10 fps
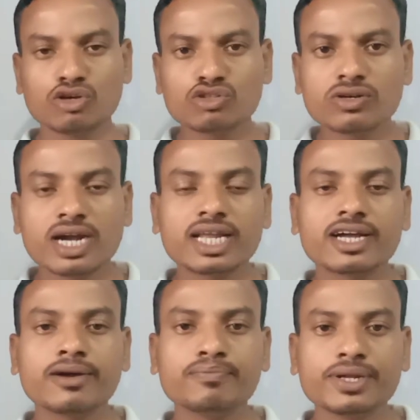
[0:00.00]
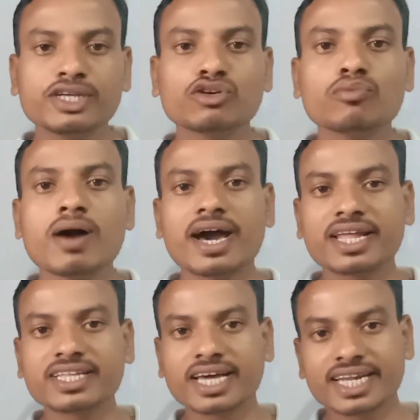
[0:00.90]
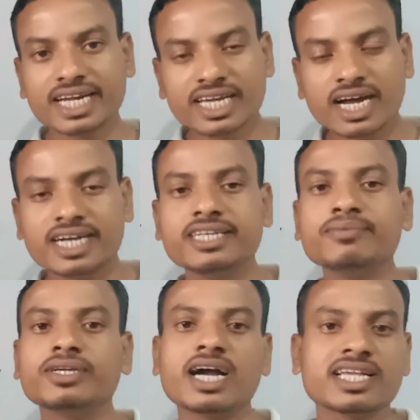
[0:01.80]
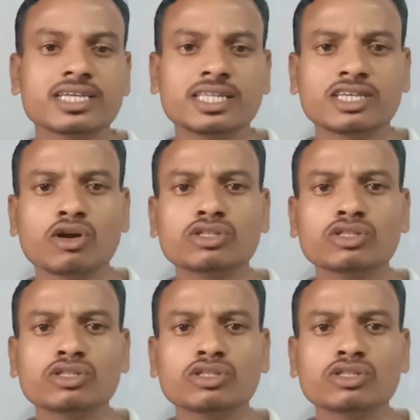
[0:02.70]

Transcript: दोस्तों टाटा कंपनी को भारत का रीढ़ का हड्डी भी कहा जाता है